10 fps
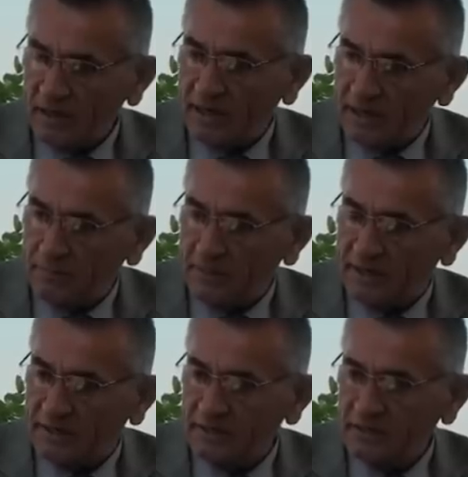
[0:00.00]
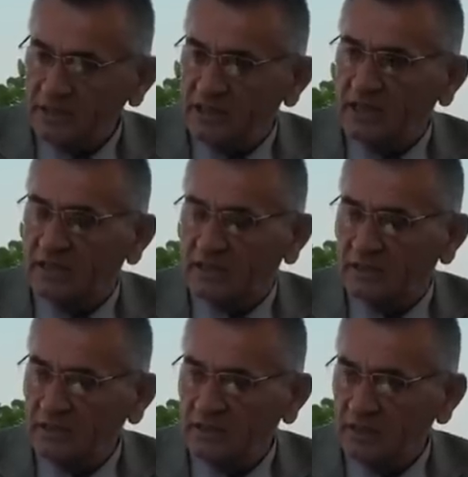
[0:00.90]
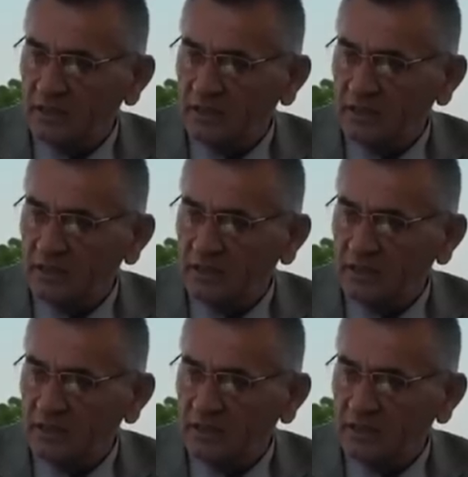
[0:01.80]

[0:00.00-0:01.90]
ana paranın iki katı